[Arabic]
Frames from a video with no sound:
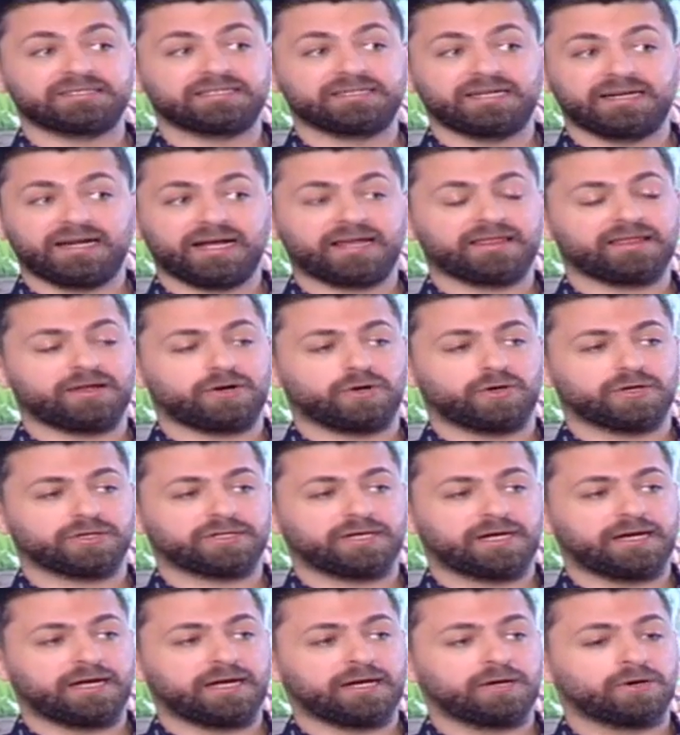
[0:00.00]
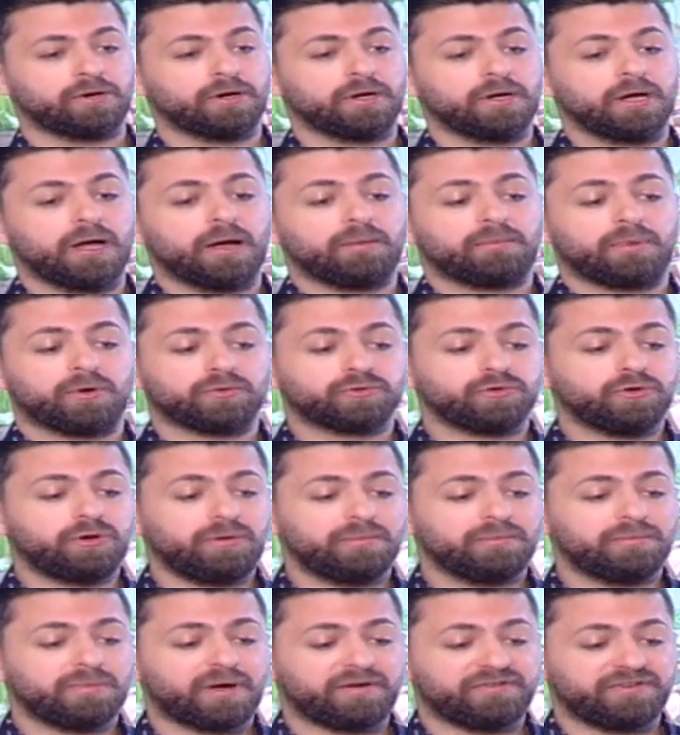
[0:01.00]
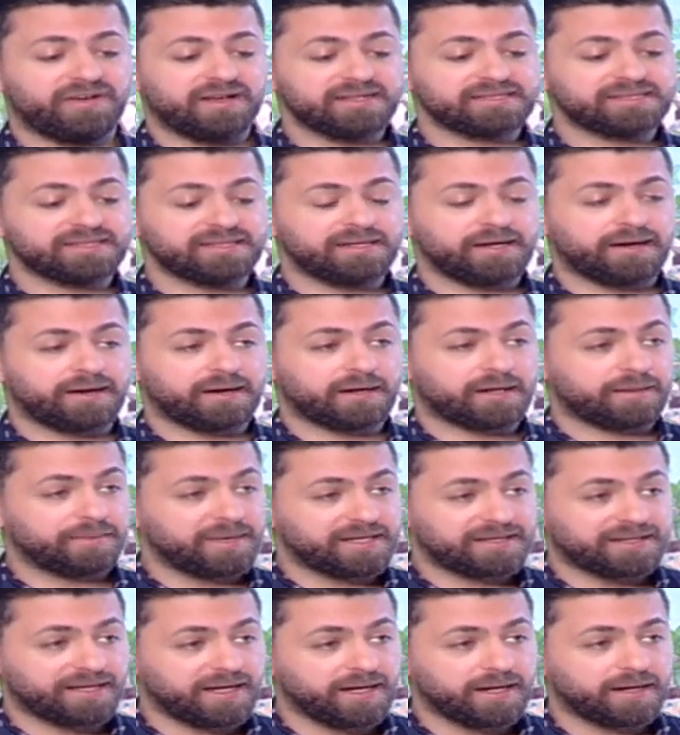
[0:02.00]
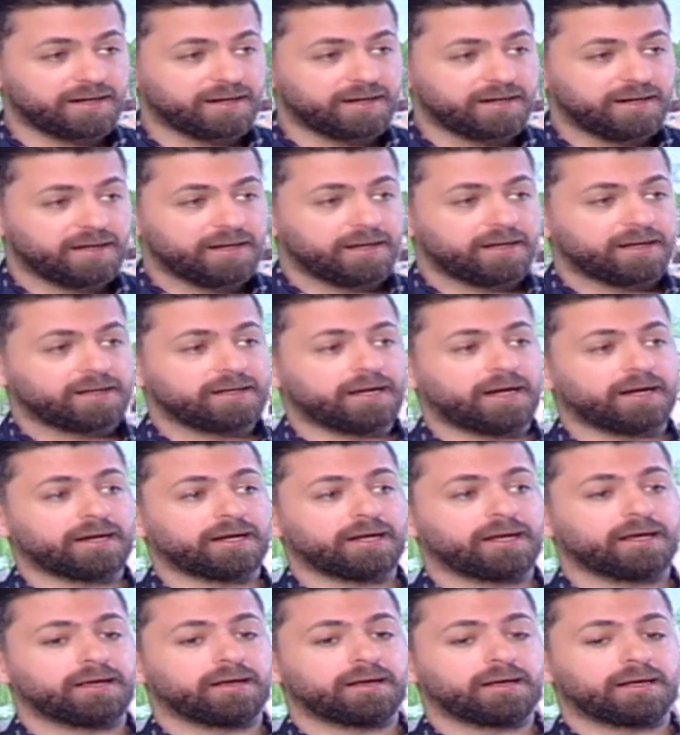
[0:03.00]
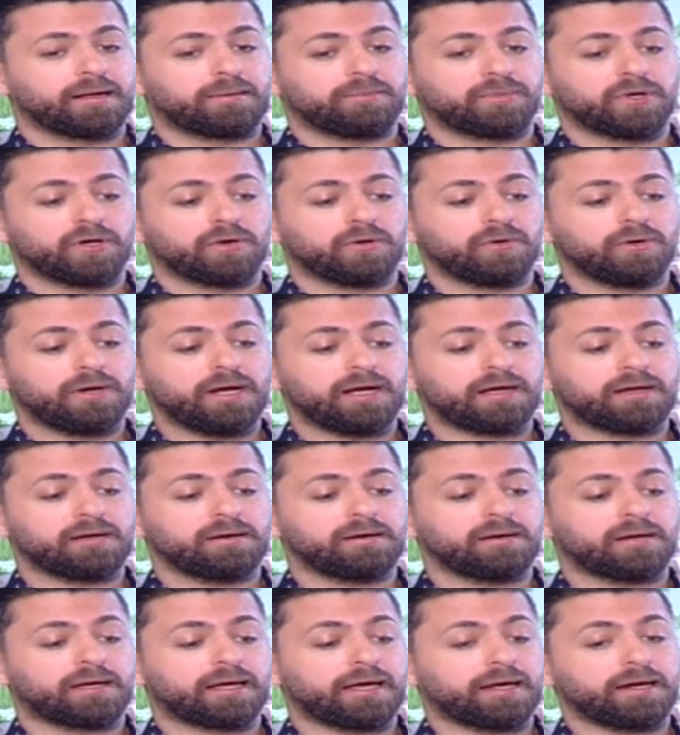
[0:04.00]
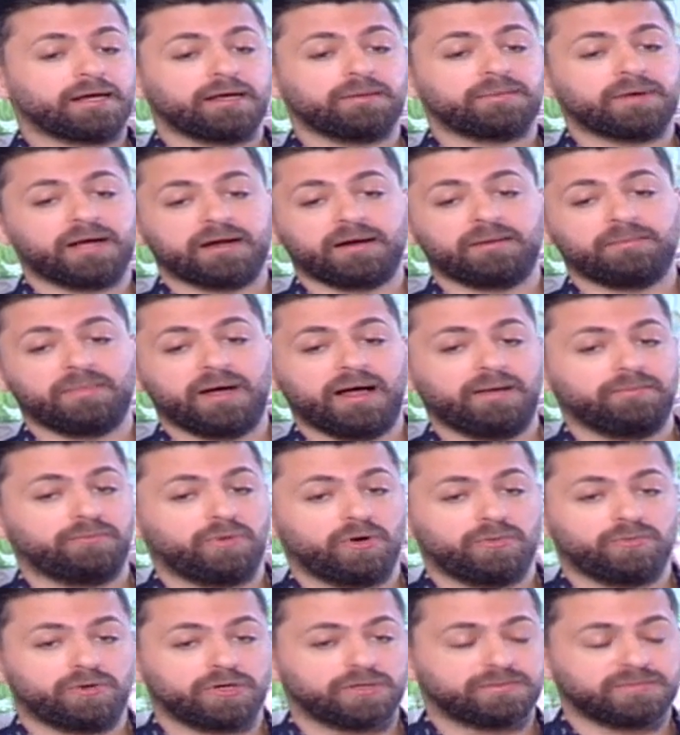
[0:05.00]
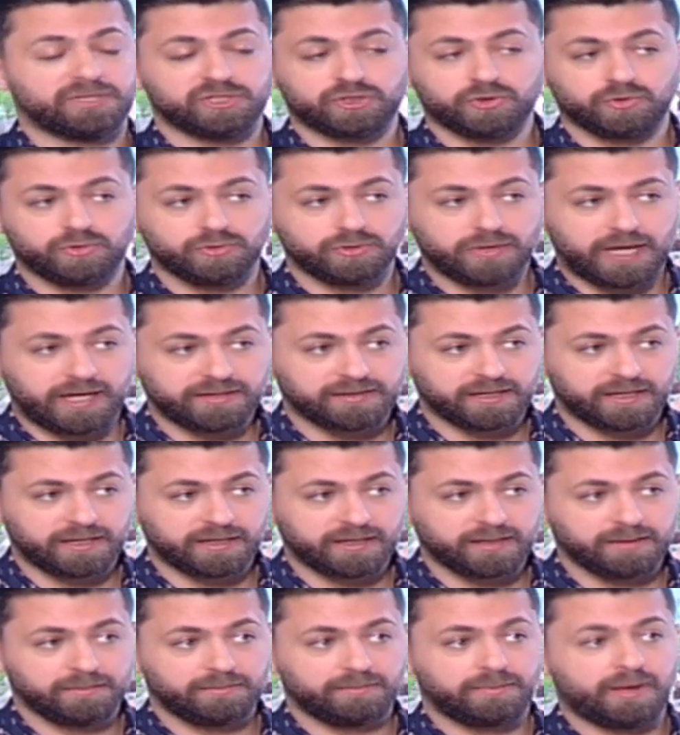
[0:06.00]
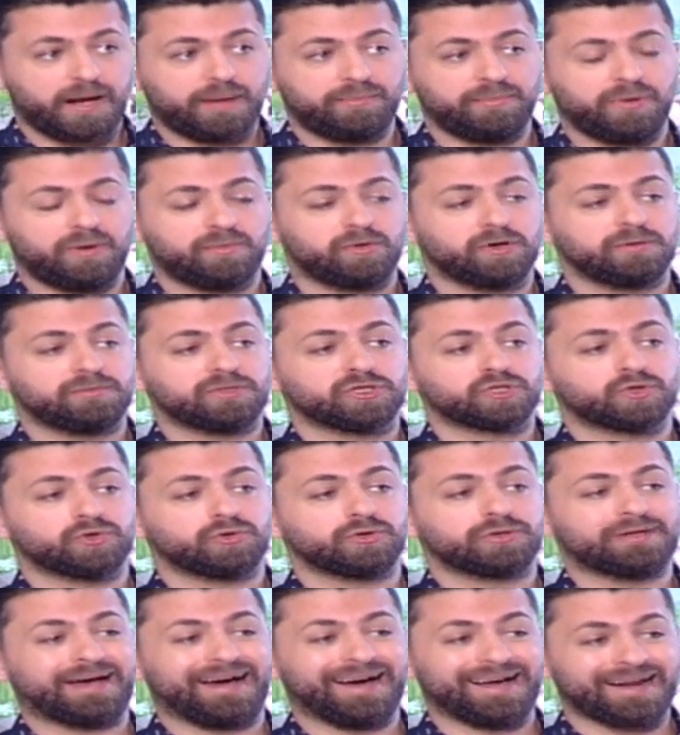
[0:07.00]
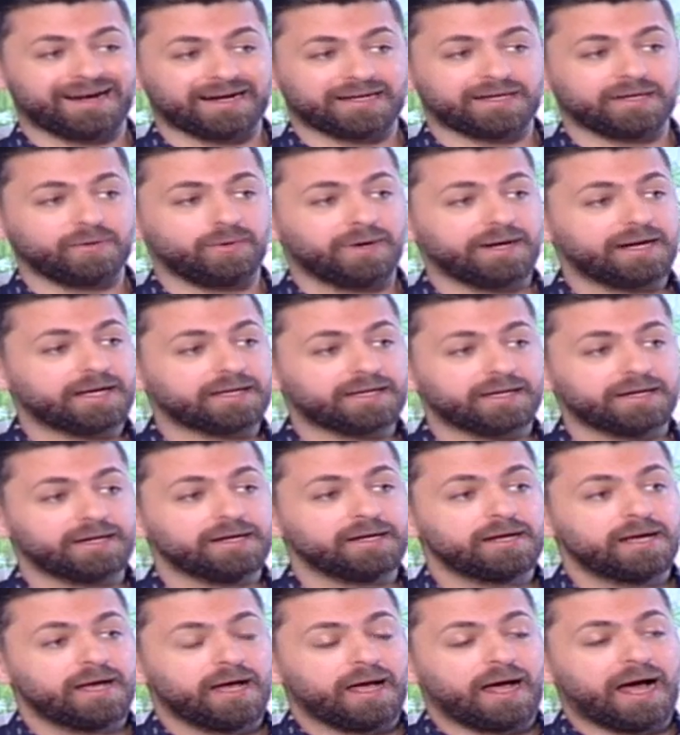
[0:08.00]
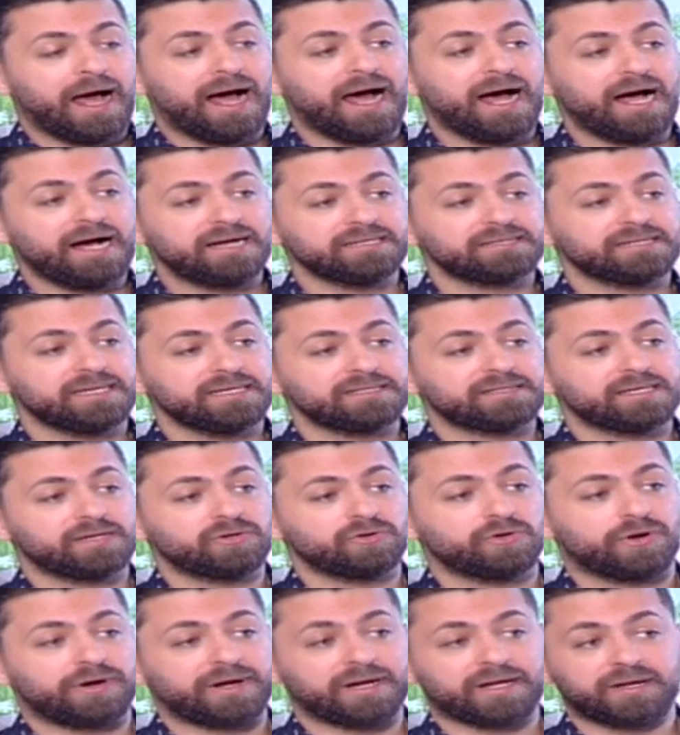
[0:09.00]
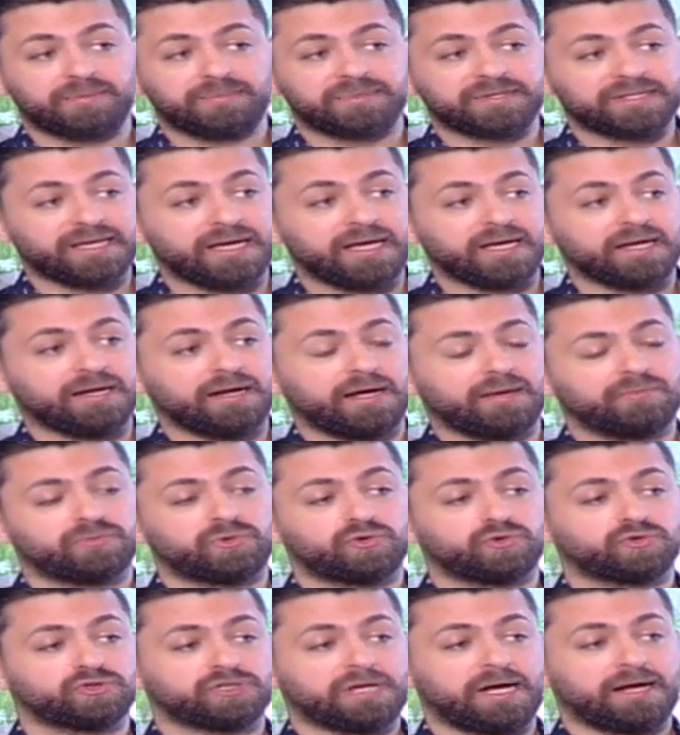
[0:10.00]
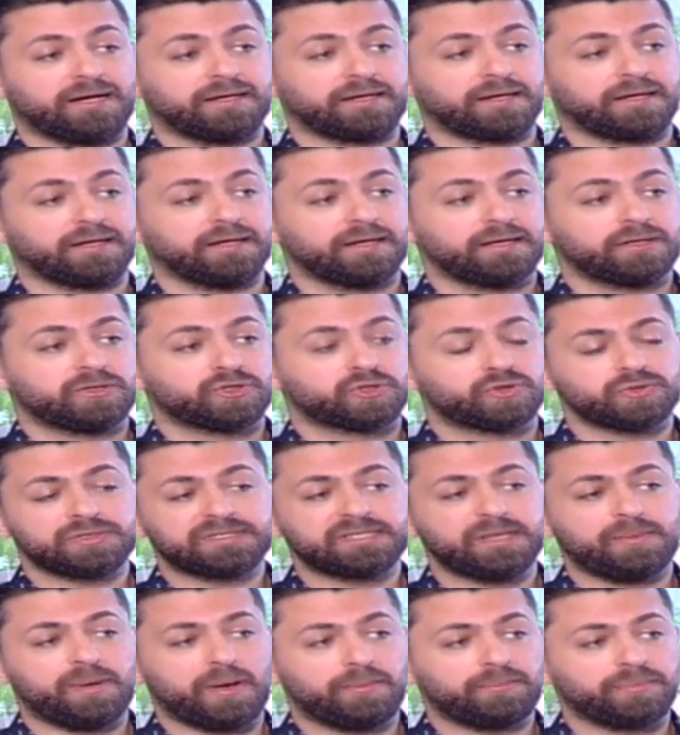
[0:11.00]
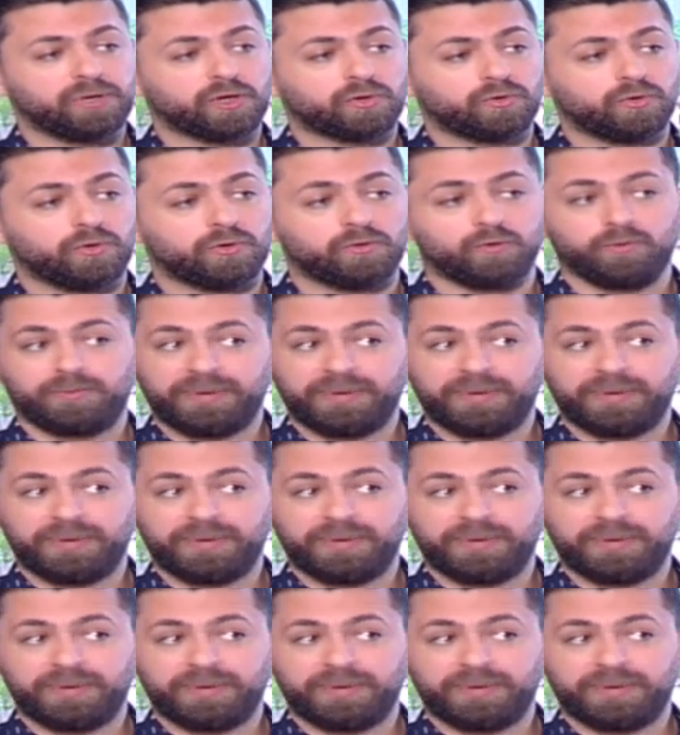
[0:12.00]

هن اكثر عرضه له موضوع مفاصل الركبتين يعني آه، بيقولوا لك غريب انا ما عم بعمل مجهود عضلي ما عم بعمل مجهود حركي ولكن حاسس انه الركبتين عم توجعني شو السبب بيكونوا